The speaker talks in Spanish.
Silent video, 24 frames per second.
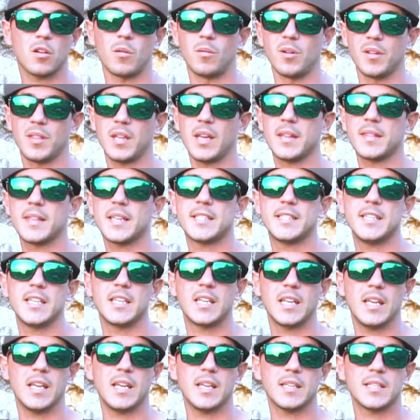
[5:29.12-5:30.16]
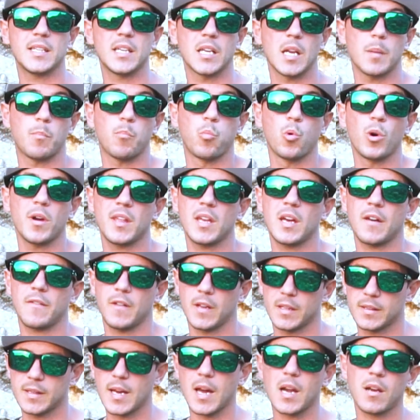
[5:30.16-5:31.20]
como decía antes, sí que, sí que puede puede
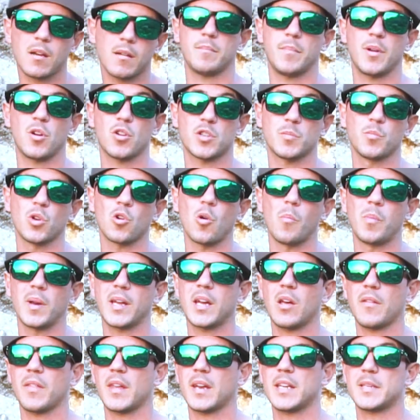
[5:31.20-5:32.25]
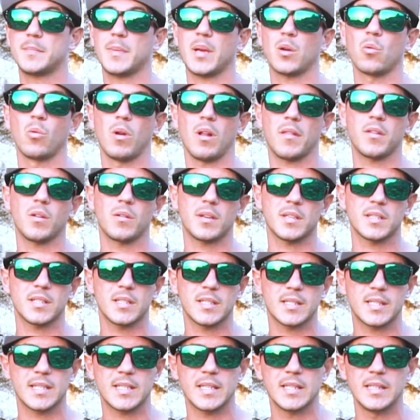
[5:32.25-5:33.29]
afectar, pero es muy complicado hacer especulaciones en
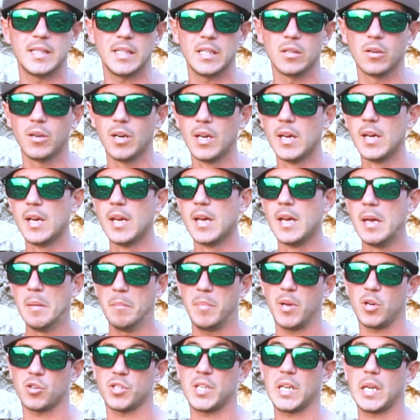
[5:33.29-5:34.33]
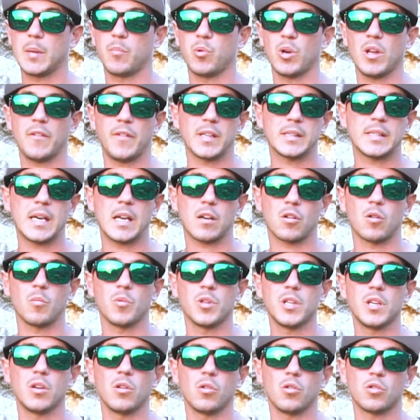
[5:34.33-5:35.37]
este sentido, pero sí que puede afectar.
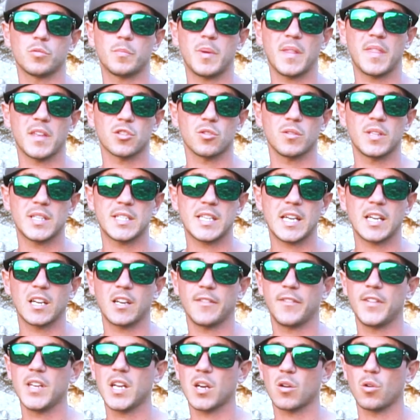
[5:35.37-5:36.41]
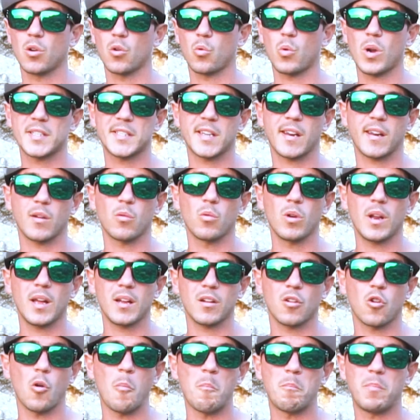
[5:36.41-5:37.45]
Como digo, los peces son de sangre fría, con lo cual se
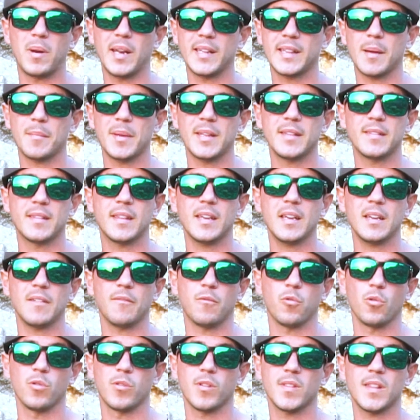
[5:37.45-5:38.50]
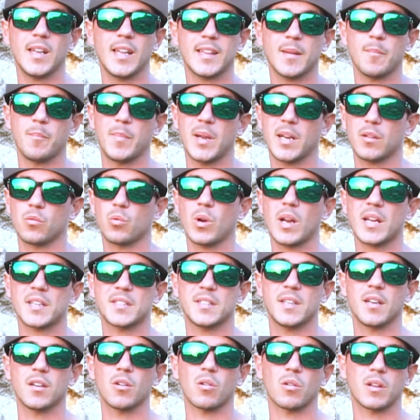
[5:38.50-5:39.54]
regulan completamente en función de la temperatura
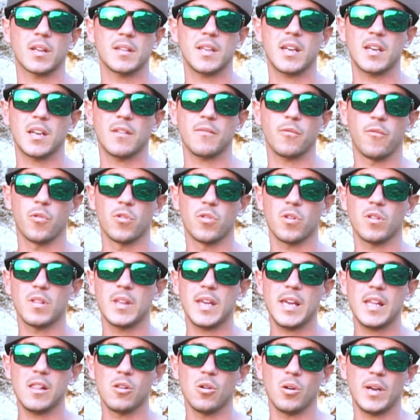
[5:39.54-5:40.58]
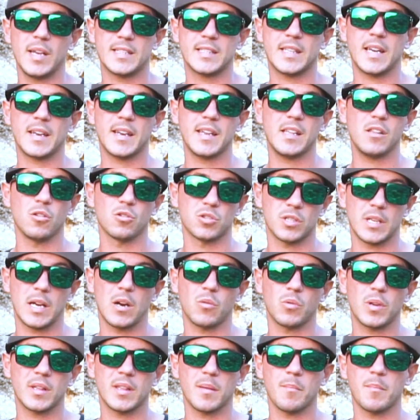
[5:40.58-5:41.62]
exterior que tienen. En función de ello, están ellos a
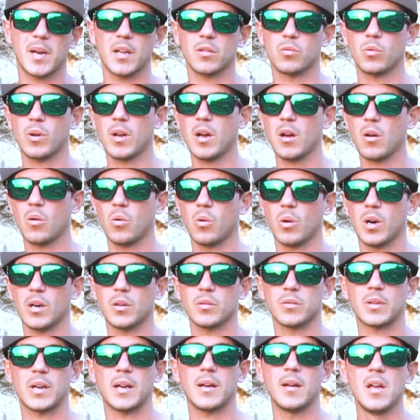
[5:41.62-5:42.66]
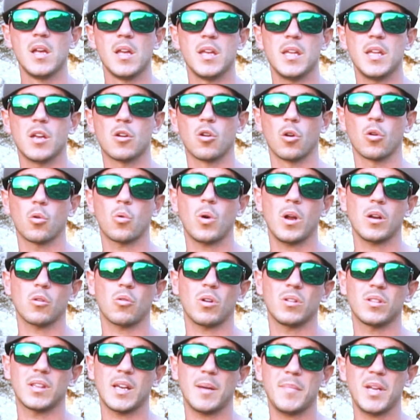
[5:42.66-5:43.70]
una temperatura o a otra. Y con lo cual,
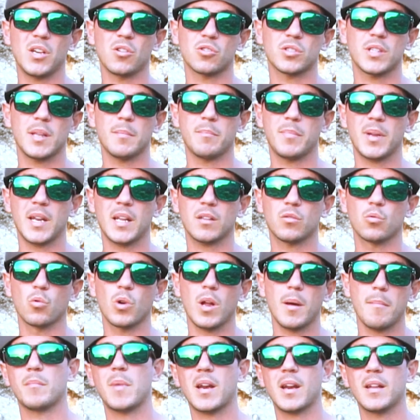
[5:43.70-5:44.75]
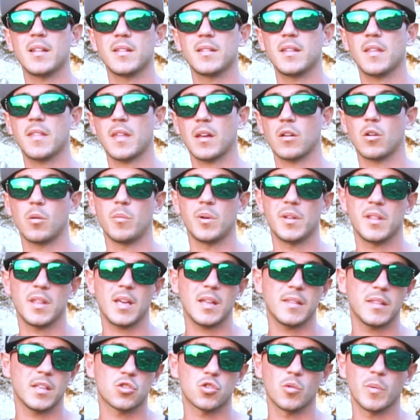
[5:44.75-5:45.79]
cuanta menos temperatura, más ralentizan, como decía
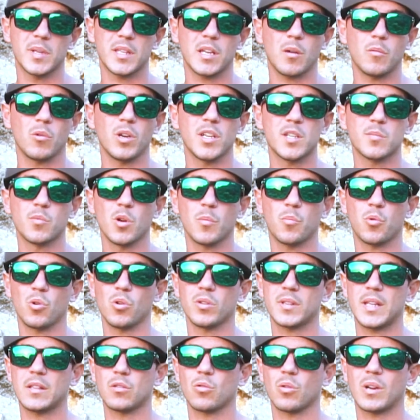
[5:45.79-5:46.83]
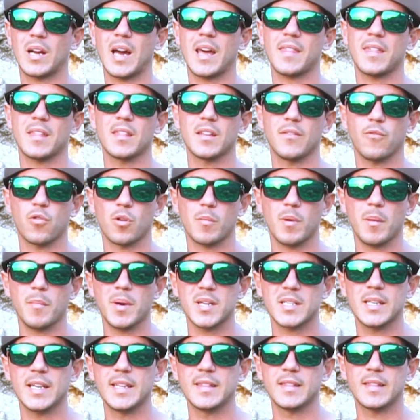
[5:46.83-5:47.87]
antes, su metabolismo y por lo tanto cazan de forma
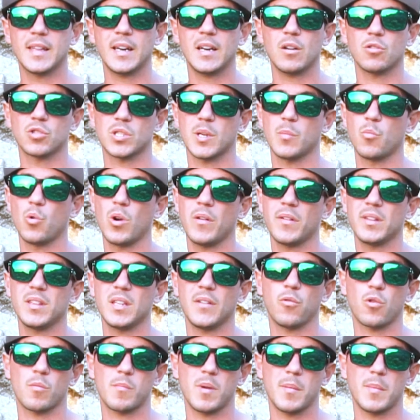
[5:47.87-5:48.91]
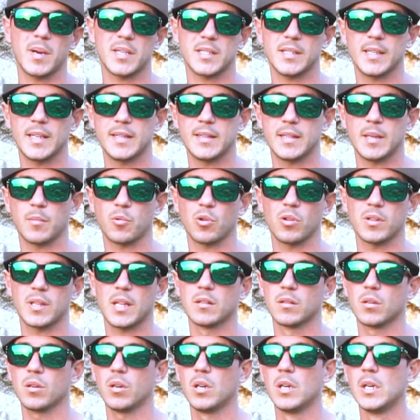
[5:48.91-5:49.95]
más lenta o se mueven de forma más lenta. Por lo
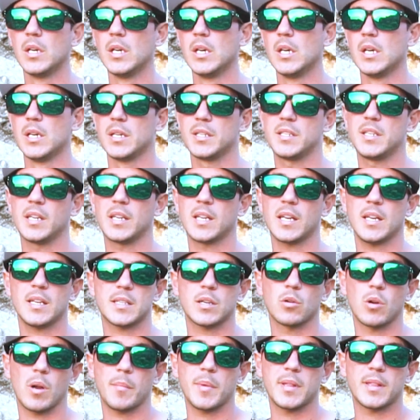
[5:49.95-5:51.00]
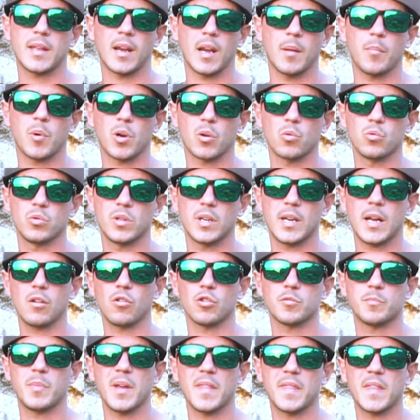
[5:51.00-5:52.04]
tanto, sí que seguramente repercutirán
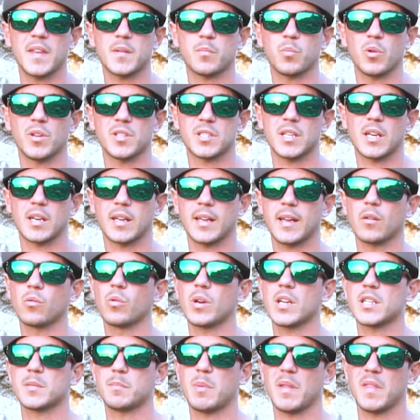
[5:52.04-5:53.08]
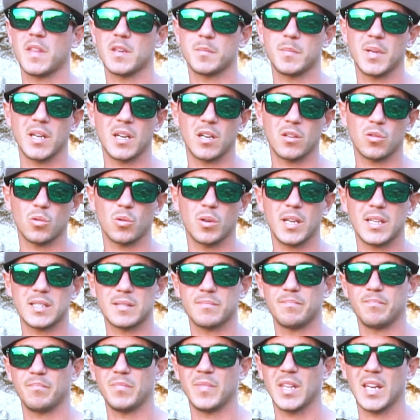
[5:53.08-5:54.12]
los peces. Puede ser que algunas especies
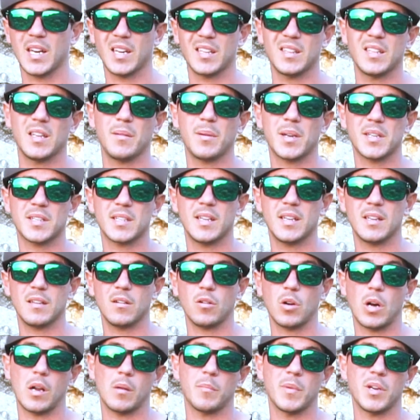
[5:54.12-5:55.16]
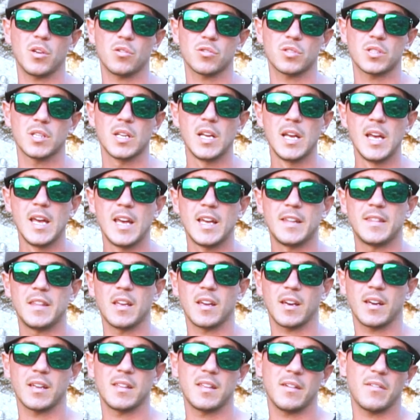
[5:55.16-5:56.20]
migratorias mm, dejen de verse, o al menos
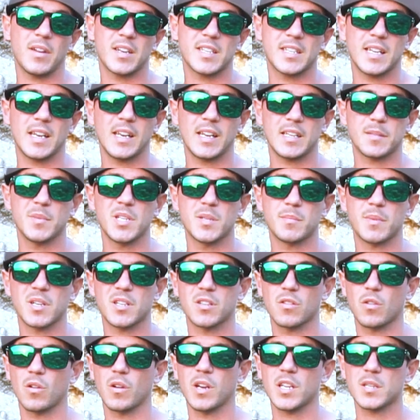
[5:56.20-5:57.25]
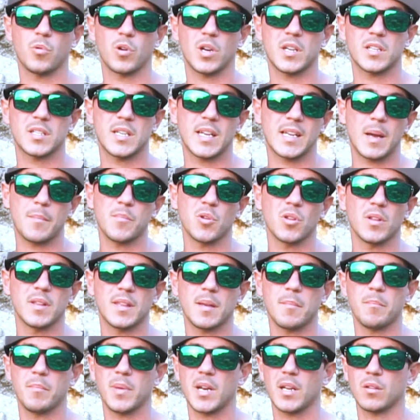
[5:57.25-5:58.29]
dejen de verse en las mismas zonas por ese cambio de
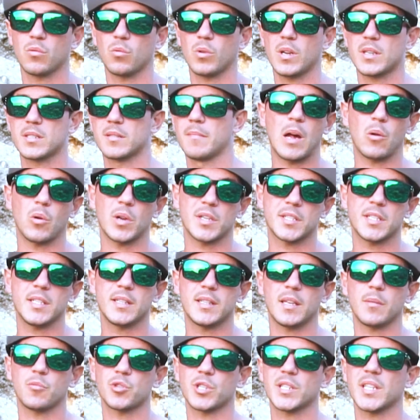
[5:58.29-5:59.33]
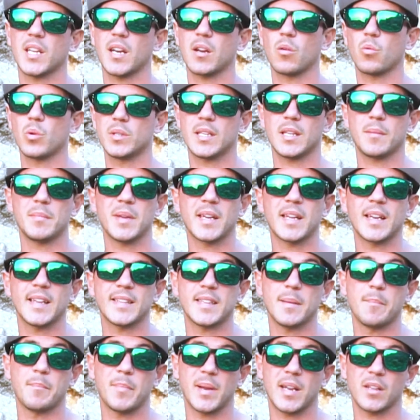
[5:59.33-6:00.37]
temperaturas. Aún así, tenemos que tener en cuenta también que la
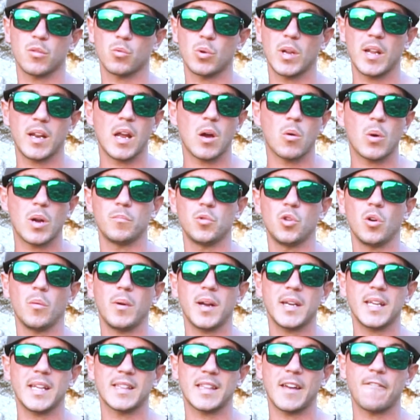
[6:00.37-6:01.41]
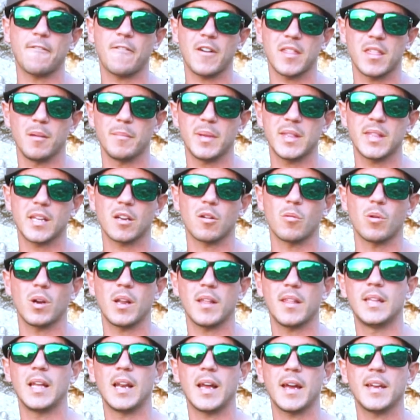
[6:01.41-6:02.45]
temperatura el agua no varía tan fácilmente como
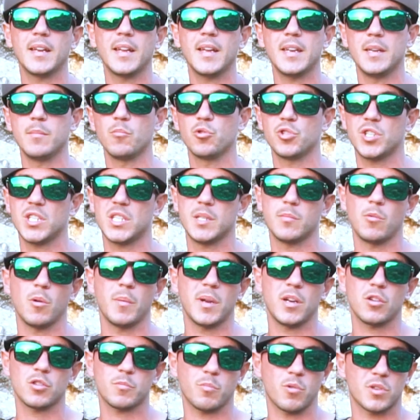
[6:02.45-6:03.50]
la del aire, ni muchísimo menos